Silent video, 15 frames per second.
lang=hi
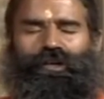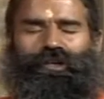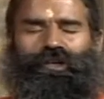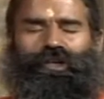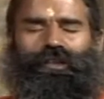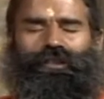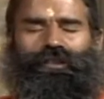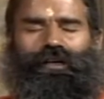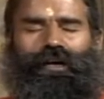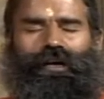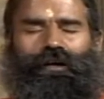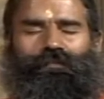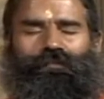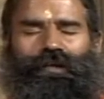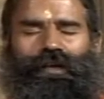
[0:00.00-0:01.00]

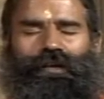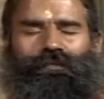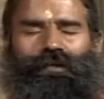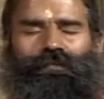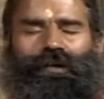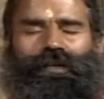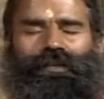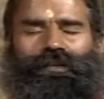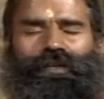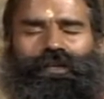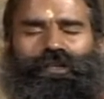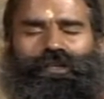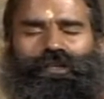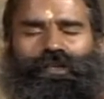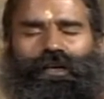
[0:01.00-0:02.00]
श्रद्धा प्रेम भक्ति
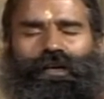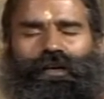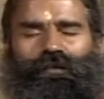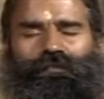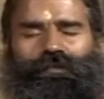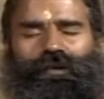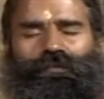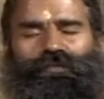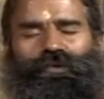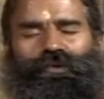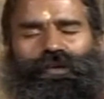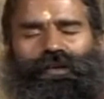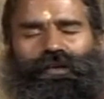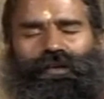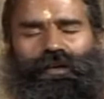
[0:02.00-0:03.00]
निष्ठा हमें
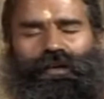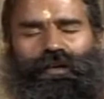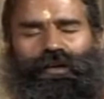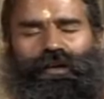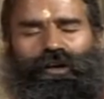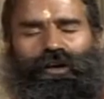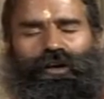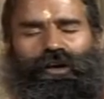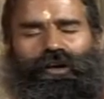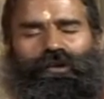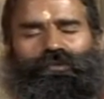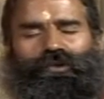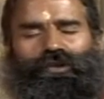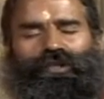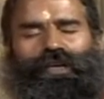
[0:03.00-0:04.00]
पूरी है
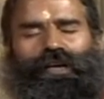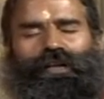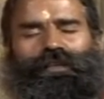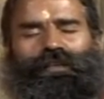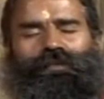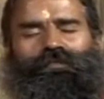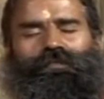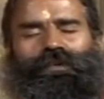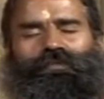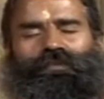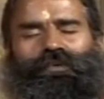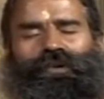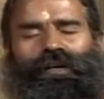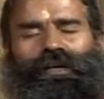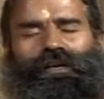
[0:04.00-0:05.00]
पुरुषार्थ हम में
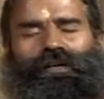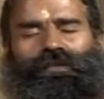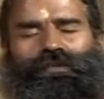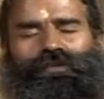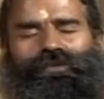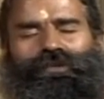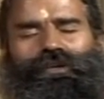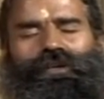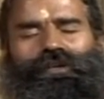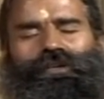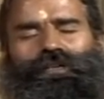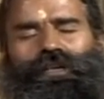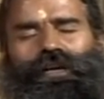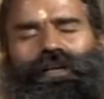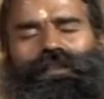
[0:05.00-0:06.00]
पूरा है सुख
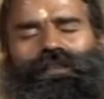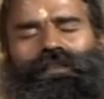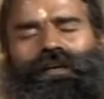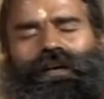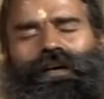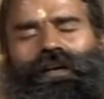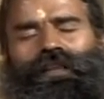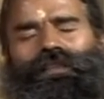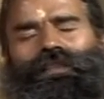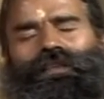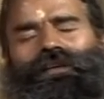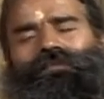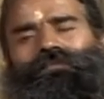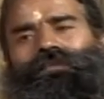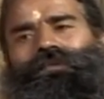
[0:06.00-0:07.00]
शांति आनंद
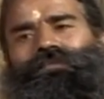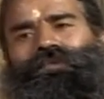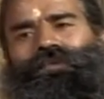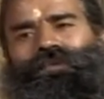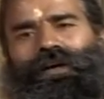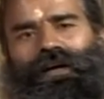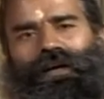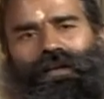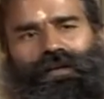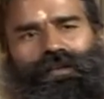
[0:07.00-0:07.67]
हम में पूरा है